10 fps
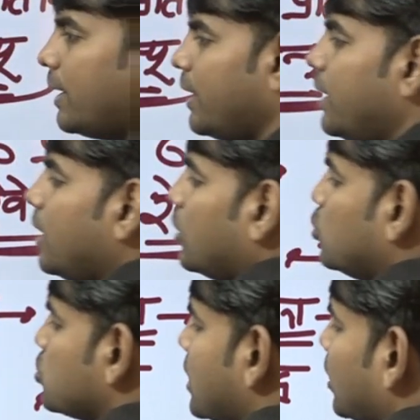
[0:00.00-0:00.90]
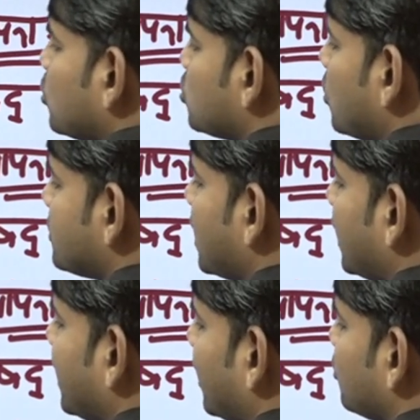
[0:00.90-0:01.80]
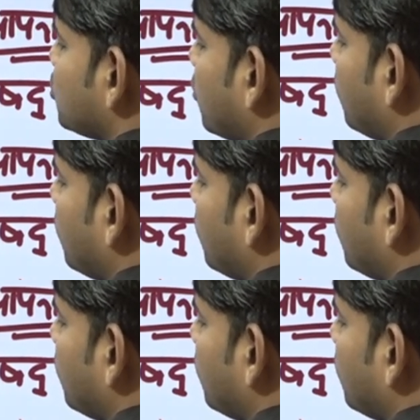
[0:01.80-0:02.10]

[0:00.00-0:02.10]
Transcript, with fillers: है दूसरा दोस्तों स्थान क्या है दोस्तों